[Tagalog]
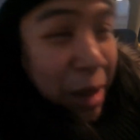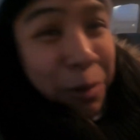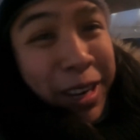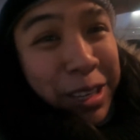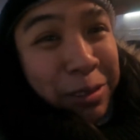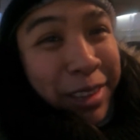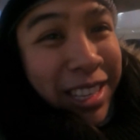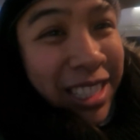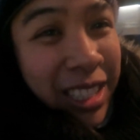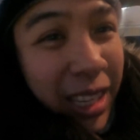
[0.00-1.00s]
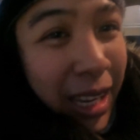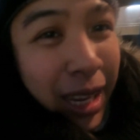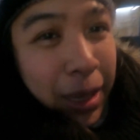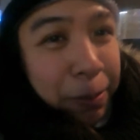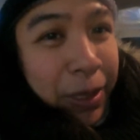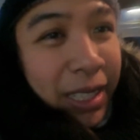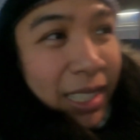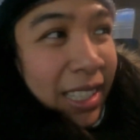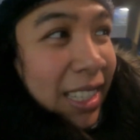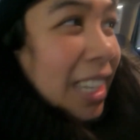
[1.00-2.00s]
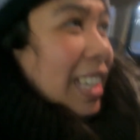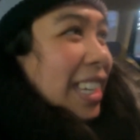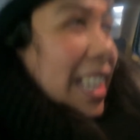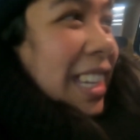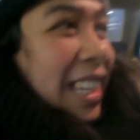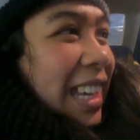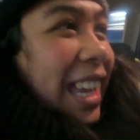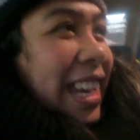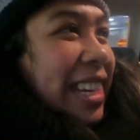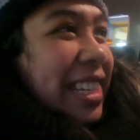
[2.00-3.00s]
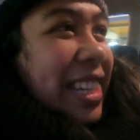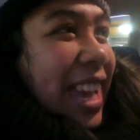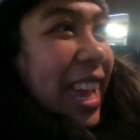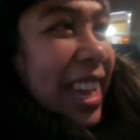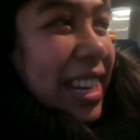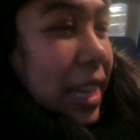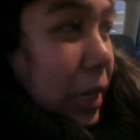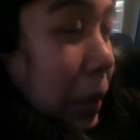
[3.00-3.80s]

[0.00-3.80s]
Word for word: Huwag niyong skip. And then,